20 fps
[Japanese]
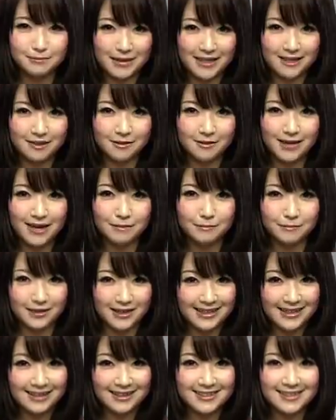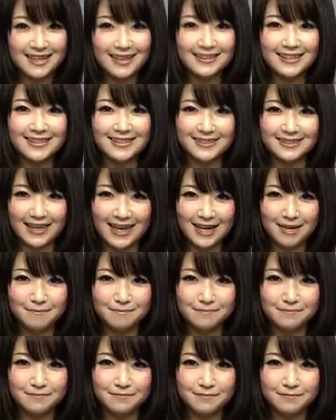イベントが盛りだくさんですね。